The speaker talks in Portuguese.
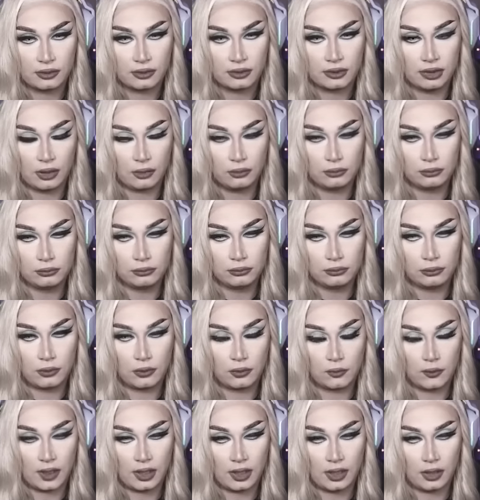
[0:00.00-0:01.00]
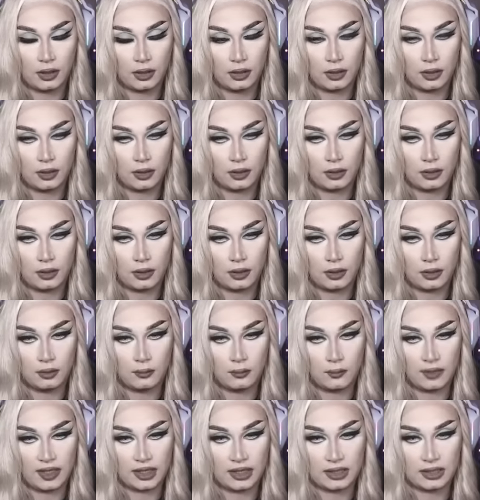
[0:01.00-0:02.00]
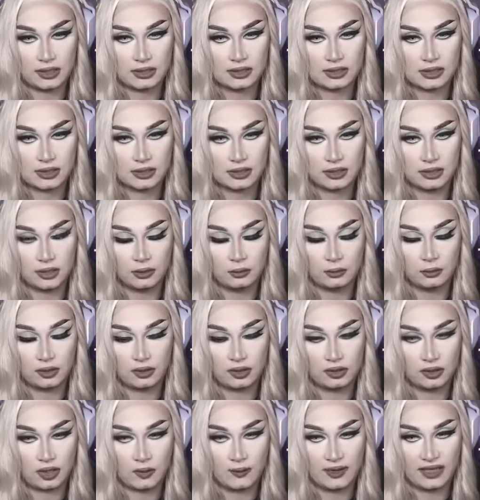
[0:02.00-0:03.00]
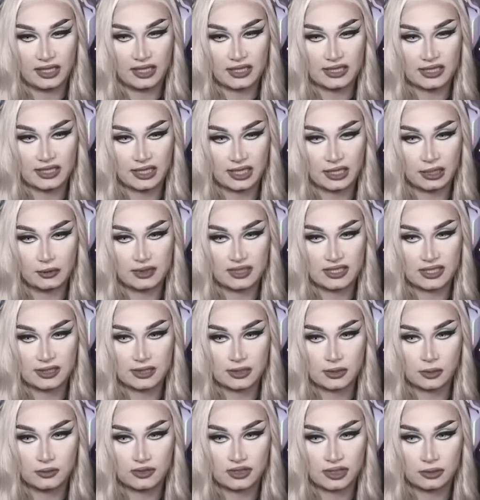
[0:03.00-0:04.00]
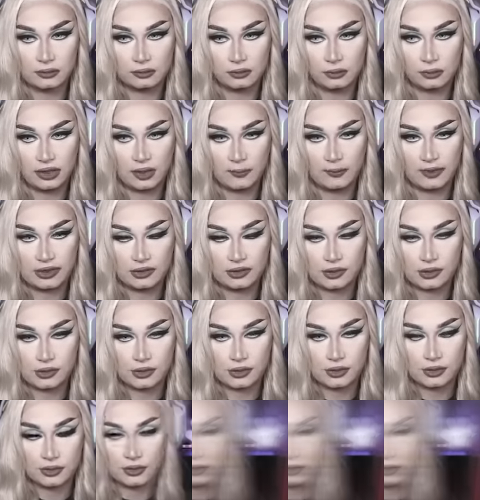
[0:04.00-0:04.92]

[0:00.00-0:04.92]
Não com a Marina... Não, não com a Marina Senna, a Luísa Sonza com Duda Beach.